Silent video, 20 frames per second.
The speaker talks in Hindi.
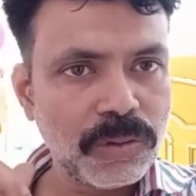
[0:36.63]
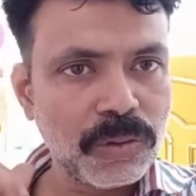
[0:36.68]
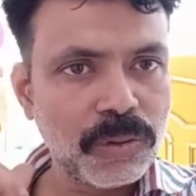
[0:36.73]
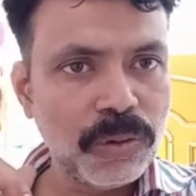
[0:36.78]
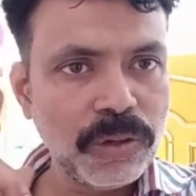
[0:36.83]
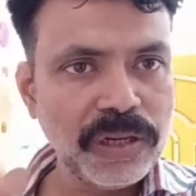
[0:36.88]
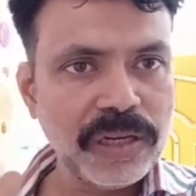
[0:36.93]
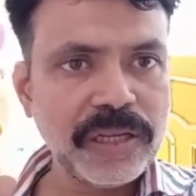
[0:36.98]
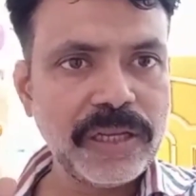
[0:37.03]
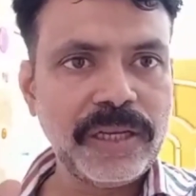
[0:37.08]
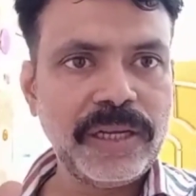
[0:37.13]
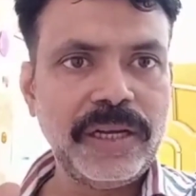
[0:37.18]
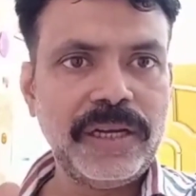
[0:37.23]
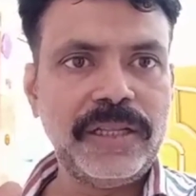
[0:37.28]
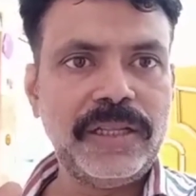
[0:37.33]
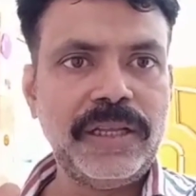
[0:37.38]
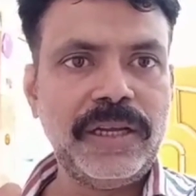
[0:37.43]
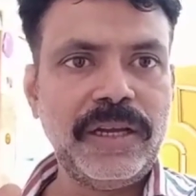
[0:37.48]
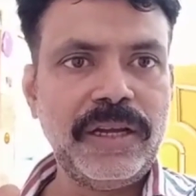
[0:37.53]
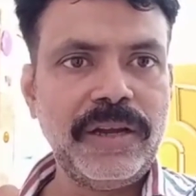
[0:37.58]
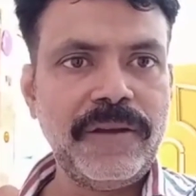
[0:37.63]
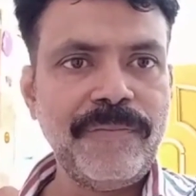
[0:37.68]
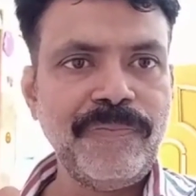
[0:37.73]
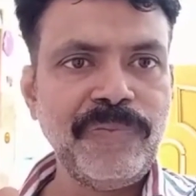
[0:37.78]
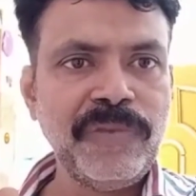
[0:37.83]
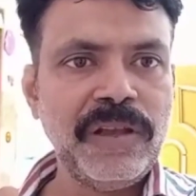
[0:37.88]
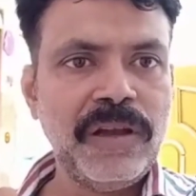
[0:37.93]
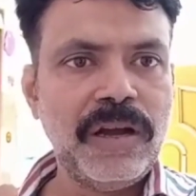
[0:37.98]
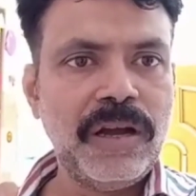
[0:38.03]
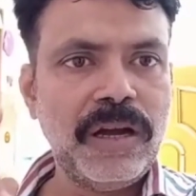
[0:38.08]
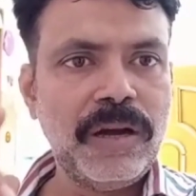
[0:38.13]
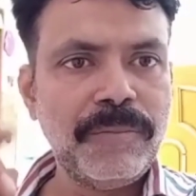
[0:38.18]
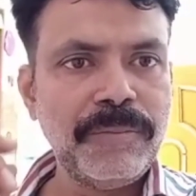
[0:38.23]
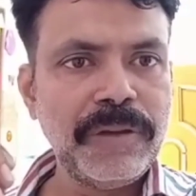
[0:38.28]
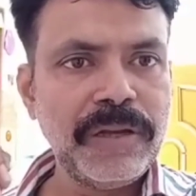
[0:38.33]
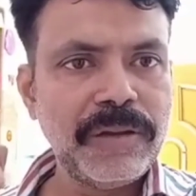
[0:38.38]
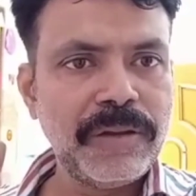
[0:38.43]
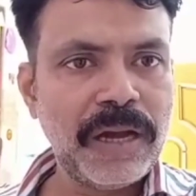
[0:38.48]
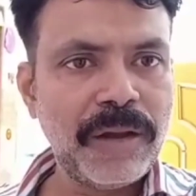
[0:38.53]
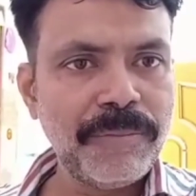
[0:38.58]
कोई नहीं करता है
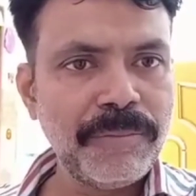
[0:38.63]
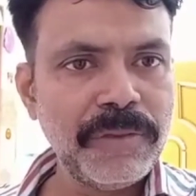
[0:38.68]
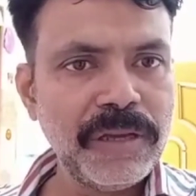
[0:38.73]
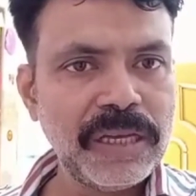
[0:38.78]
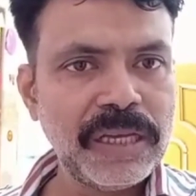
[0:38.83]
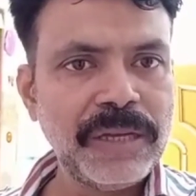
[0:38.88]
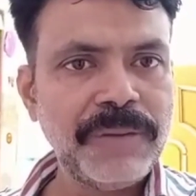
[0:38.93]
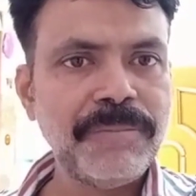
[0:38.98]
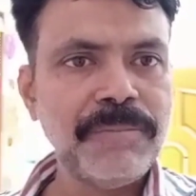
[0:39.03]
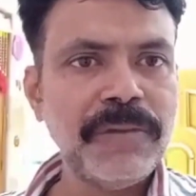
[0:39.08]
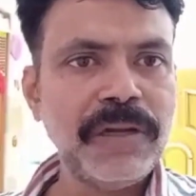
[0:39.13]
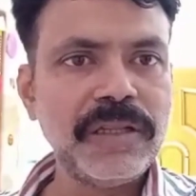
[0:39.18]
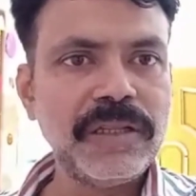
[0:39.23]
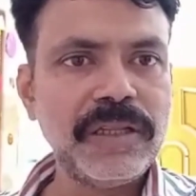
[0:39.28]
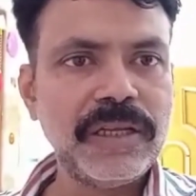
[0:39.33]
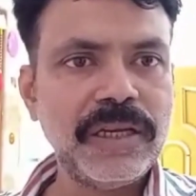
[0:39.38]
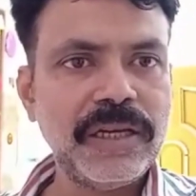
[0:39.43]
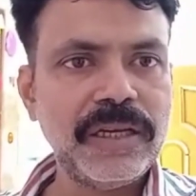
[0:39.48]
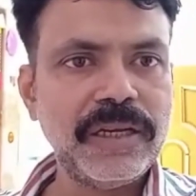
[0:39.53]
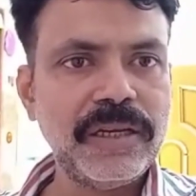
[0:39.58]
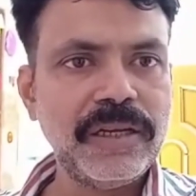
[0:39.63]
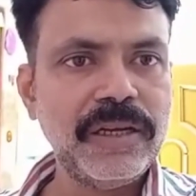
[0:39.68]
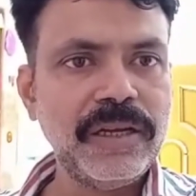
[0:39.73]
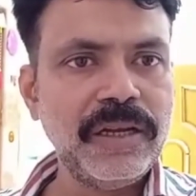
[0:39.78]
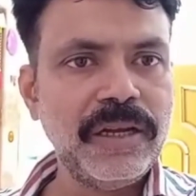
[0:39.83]
हमें हमें हिम्मत है